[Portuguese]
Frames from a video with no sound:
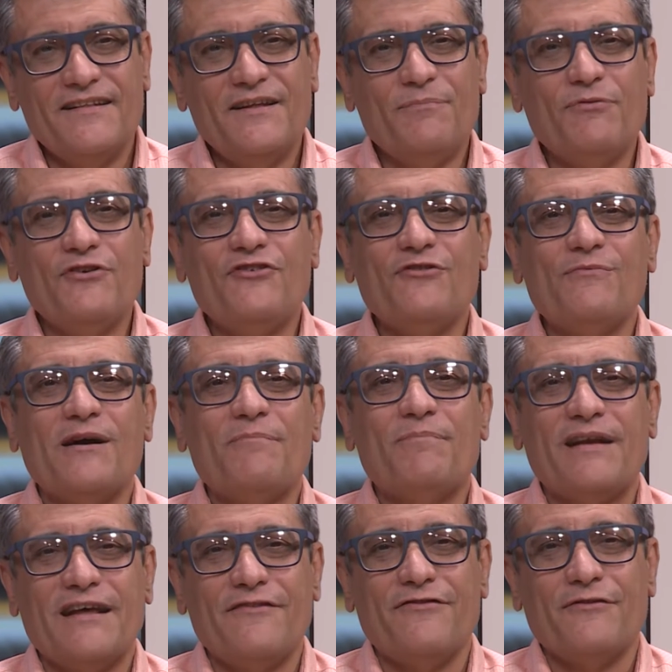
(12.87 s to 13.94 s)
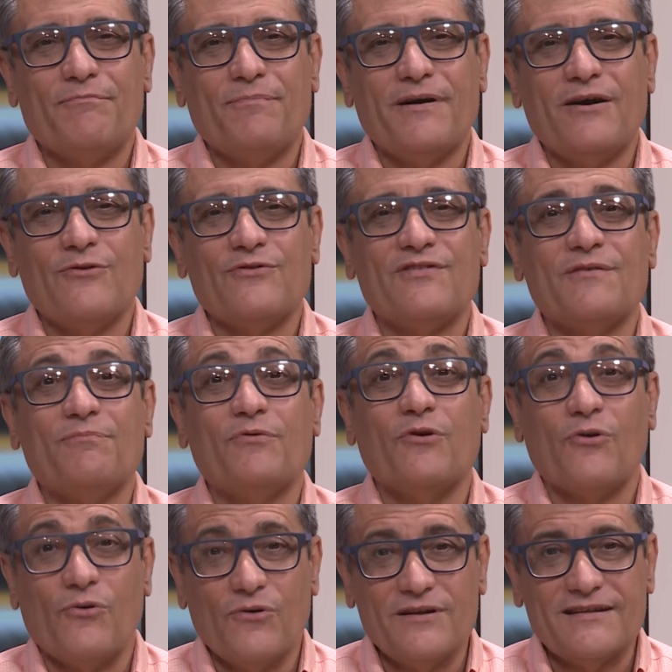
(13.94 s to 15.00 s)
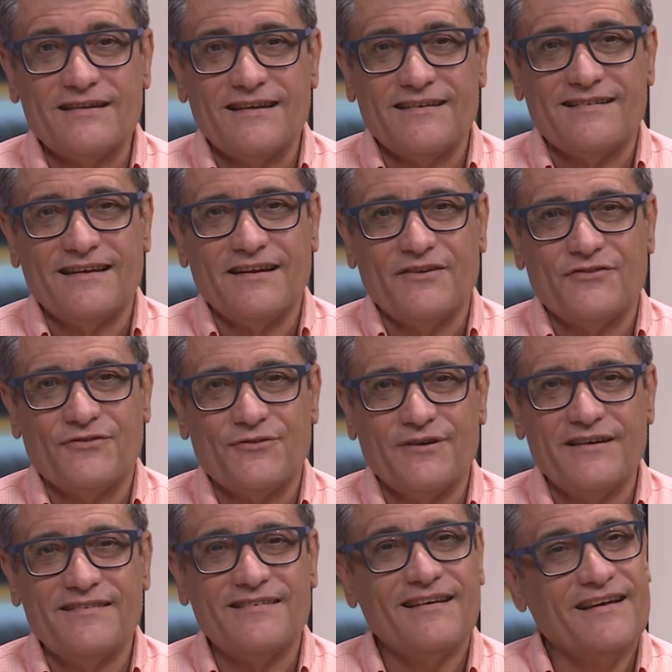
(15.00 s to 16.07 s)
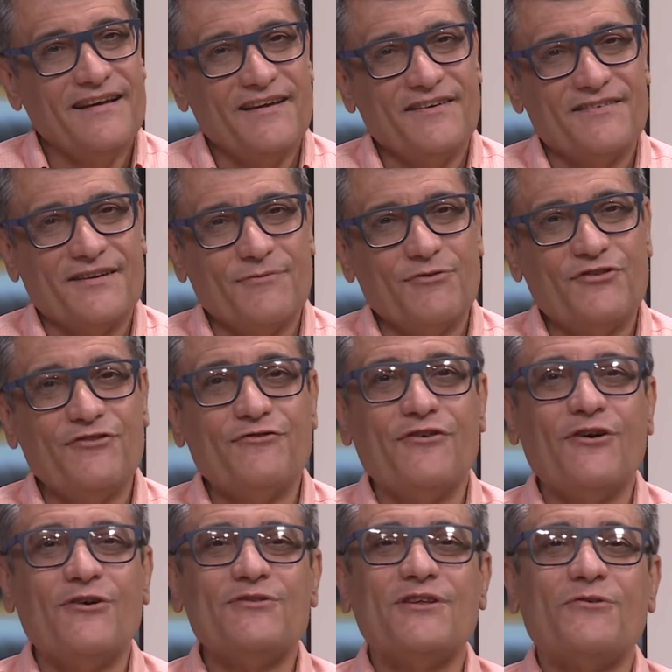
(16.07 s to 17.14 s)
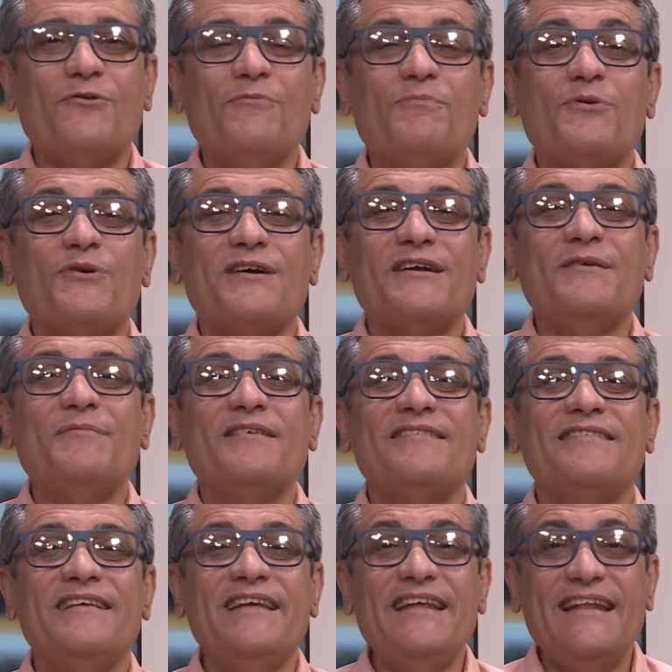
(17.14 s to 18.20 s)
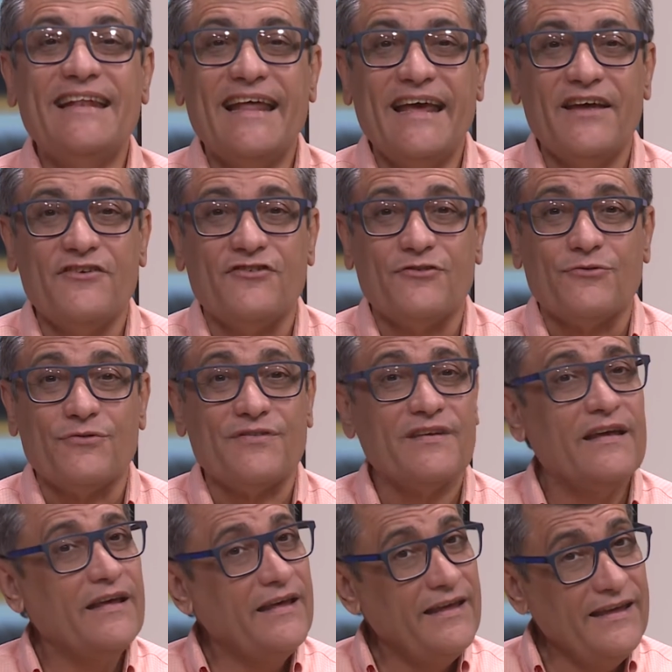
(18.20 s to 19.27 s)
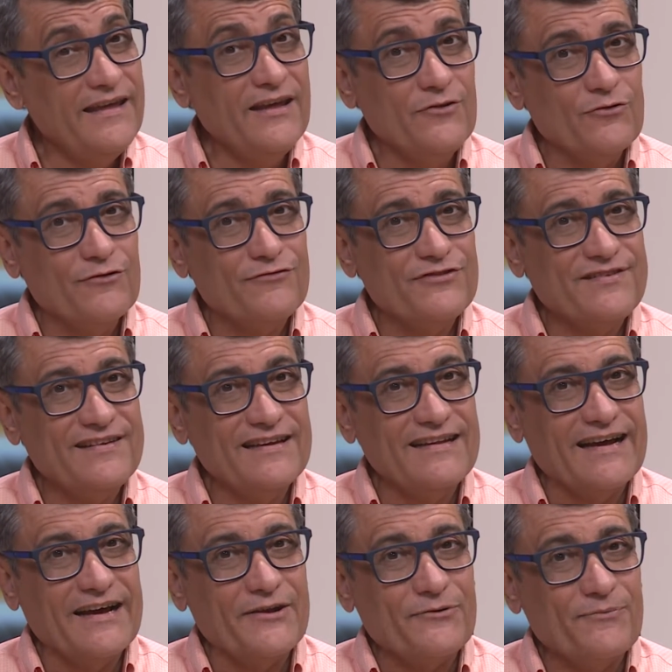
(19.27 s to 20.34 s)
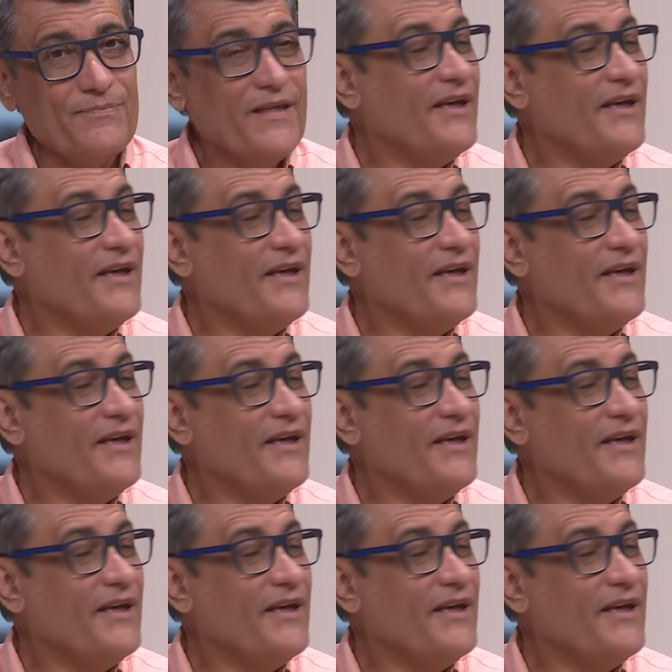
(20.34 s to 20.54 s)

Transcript: Depois de uma breve pausa por conta das eleições, estamos de volta com programas inéditos e em novo cenário.